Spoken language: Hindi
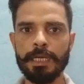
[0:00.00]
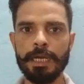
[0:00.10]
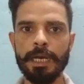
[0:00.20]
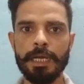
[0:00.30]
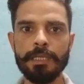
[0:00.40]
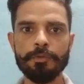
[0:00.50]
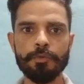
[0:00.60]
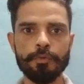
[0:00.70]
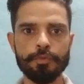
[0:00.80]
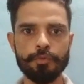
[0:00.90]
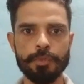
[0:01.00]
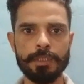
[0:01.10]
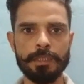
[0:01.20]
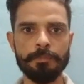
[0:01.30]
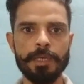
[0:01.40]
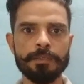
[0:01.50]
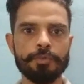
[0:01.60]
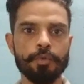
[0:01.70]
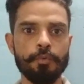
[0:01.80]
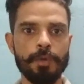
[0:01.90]
आ रहा है जो कुछ यूजर्स के पास
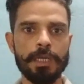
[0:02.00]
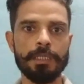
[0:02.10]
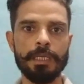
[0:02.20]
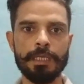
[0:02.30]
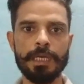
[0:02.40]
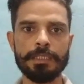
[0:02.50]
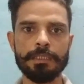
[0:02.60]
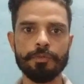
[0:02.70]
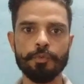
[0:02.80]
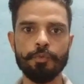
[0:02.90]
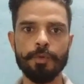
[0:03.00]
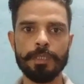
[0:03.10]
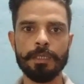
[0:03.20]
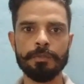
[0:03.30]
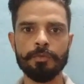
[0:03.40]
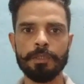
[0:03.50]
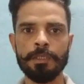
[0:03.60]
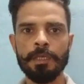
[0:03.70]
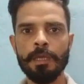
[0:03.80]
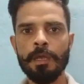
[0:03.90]
सोमवार देर रात से शुरू हुआ था जो कि
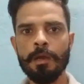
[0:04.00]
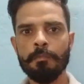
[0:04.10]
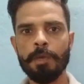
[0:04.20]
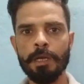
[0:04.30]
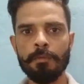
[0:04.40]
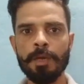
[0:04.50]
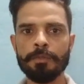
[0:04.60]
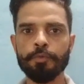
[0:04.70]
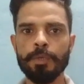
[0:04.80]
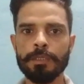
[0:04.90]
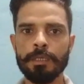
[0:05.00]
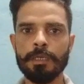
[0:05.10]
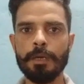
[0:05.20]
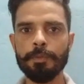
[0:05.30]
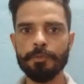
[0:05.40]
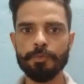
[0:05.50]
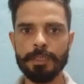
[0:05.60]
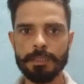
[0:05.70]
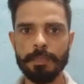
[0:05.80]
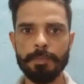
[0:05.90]
मंगलवार सुबह तक काफी
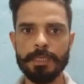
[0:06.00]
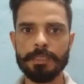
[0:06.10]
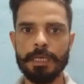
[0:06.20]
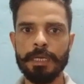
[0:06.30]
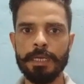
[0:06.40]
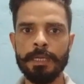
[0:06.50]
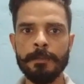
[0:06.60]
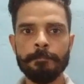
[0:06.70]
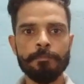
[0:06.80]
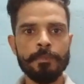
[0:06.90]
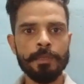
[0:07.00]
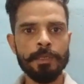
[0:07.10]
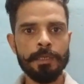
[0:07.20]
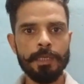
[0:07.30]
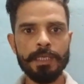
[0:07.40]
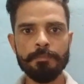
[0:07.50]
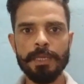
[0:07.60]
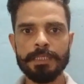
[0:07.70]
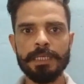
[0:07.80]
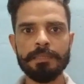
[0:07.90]
यूजर्स के पास आया है इस
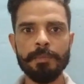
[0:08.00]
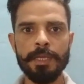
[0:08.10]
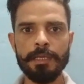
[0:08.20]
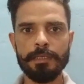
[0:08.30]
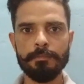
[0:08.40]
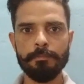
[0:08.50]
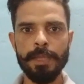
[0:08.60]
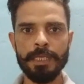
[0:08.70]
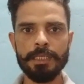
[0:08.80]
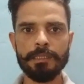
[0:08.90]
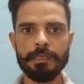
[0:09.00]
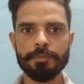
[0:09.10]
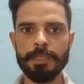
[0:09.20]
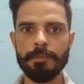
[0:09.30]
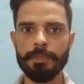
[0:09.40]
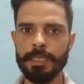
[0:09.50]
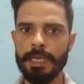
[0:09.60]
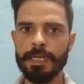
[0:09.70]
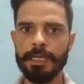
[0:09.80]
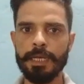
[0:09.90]
मैसेज में बैंक की तरफ से ये
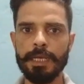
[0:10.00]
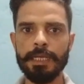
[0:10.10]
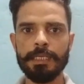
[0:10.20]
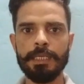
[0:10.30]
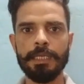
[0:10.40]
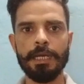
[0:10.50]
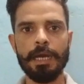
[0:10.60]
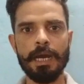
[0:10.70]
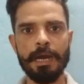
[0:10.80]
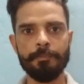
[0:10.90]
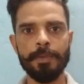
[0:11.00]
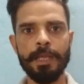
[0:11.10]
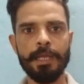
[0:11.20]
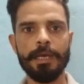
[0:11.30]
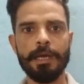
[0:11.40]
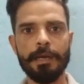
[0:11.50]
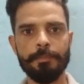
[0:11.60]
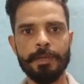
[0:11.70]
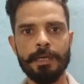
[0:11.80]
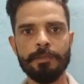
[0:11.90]
बताया गया है कि आपने
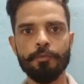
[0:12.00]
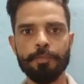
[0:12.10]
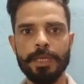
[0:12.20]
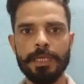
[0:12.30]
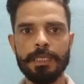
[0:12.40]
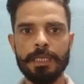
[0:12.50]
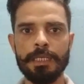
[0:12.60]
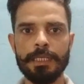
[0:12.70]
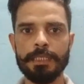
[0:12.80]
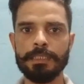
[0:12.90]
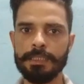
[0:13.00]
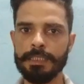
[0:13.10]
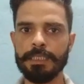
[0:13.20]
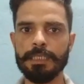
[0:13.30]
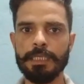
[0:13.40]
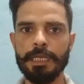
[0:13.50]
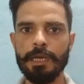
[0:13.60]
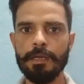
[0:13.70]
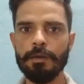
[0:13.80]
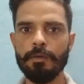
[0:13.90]
अपना यूपीआई के लिए रजिस्ट्रेशन किया
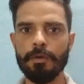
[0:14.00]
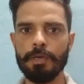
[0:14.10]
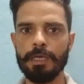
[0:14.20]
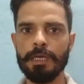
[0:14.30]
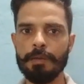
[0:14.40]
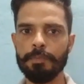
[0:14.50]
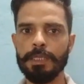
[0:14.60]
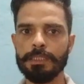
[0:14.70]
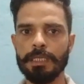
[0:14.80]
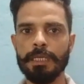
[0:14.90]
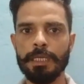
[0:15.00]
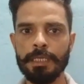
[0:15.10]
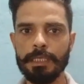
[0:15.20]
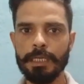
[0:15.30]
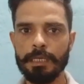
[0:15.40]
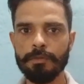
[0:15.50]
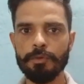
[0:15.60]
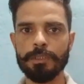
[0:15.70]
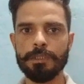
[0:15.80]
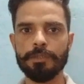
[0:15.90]
है और अगर आपने ऐसा नहीं किया है तो
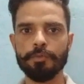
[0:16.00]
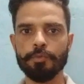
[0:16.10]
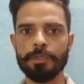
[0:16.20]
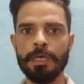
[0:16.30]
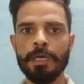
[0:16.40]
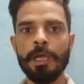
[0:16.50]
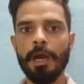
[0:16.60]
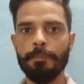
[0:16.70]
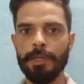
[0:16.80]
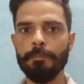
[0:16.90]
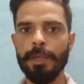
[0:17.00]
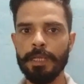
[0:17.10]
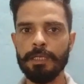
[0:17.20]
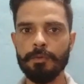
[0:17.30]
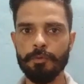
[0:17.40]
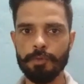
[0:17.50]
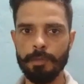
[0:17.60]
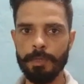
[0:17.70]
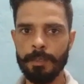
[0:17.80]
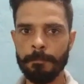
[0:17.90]
इसकी सूचना अपनी बैंक को
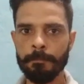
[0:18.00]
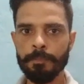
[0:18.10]
देवें